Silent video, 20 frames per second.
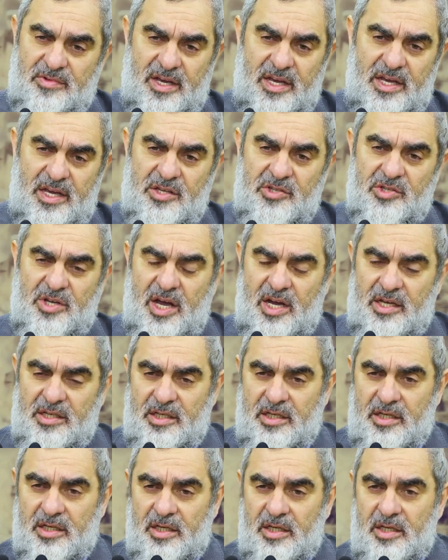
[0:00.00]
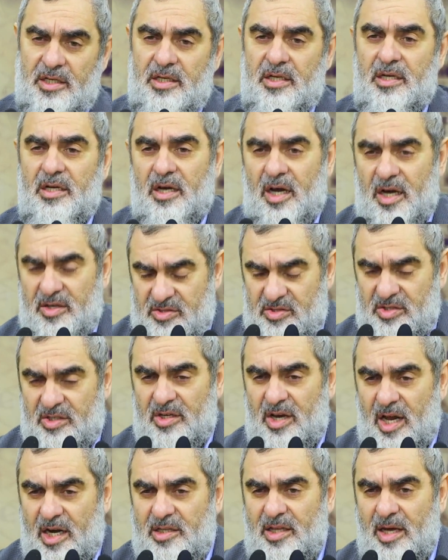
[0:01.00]
ve heyecanı
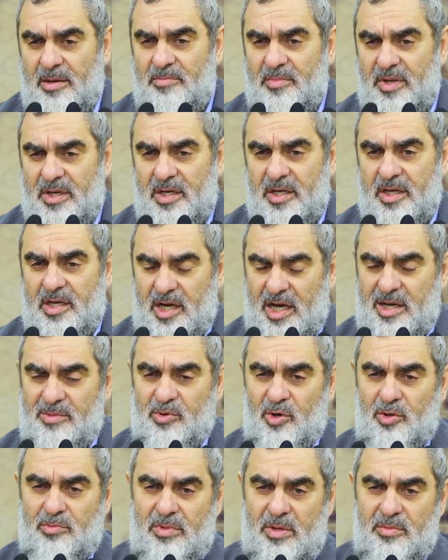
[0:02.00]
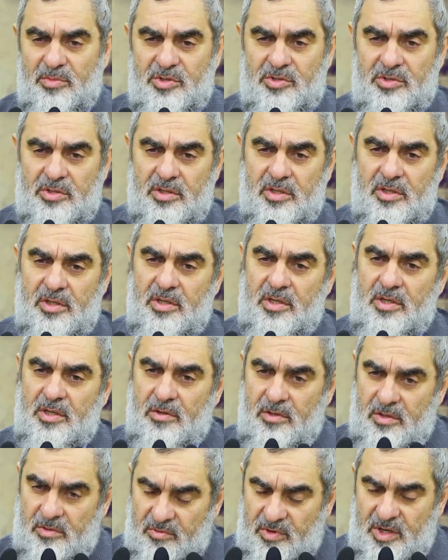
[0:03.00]
asırlardan beri kaybolmamış
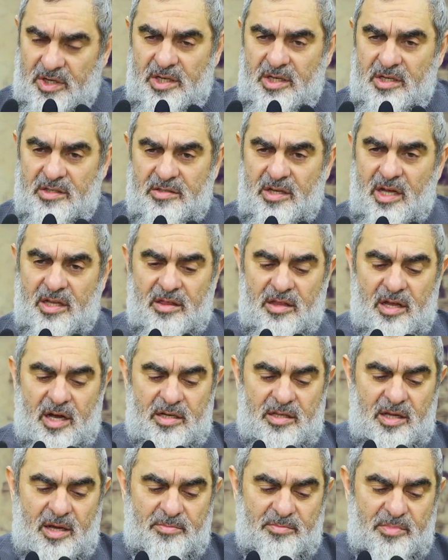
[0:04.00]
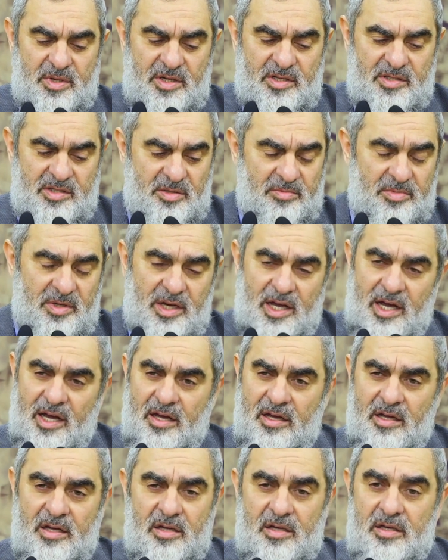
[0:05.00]
veli zatlardan birisi
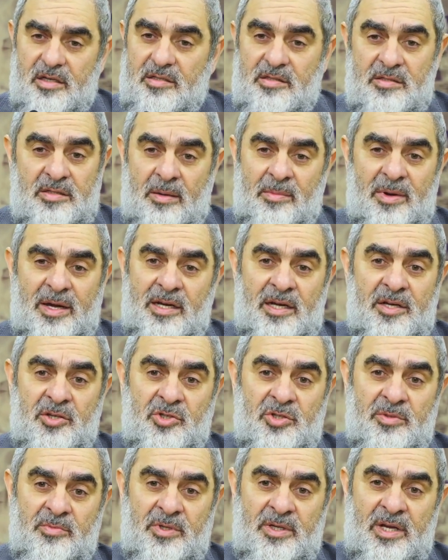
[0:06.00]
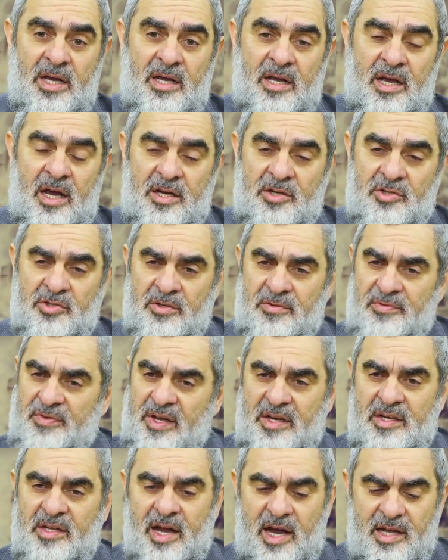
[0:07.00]
bile zaman aşımına karşı
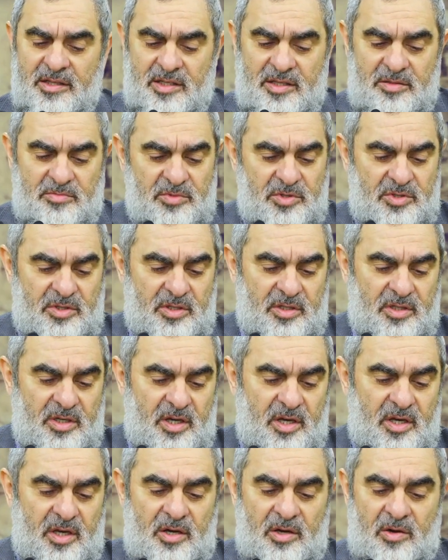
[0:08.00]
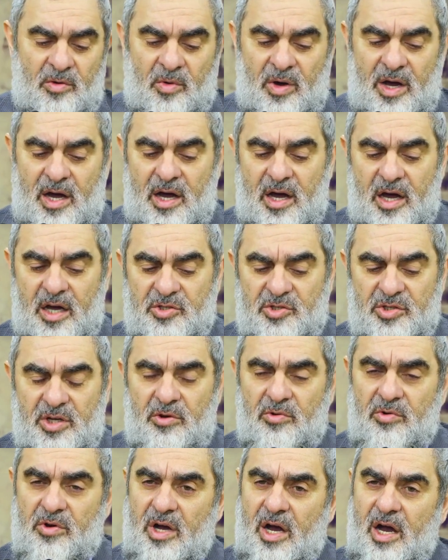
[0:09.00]
feryat etmiştir. Va
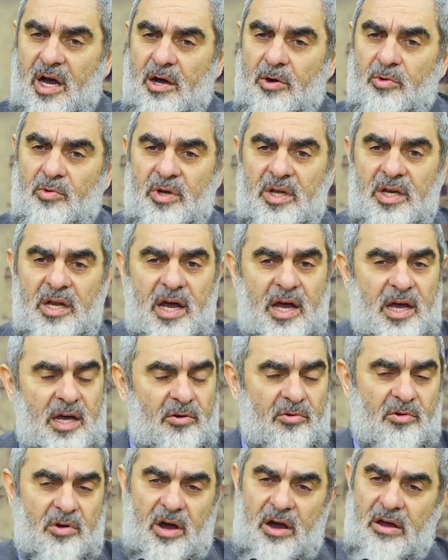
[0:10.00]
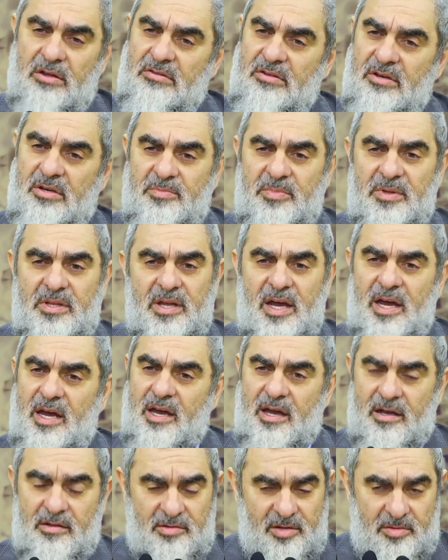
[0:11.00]
şevkahu ila evkatil
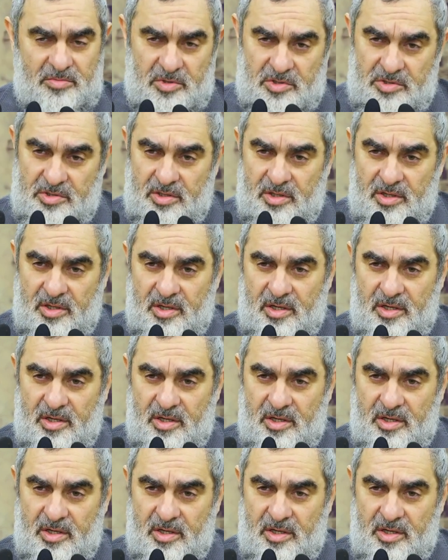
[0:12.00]
bidayeh demiş.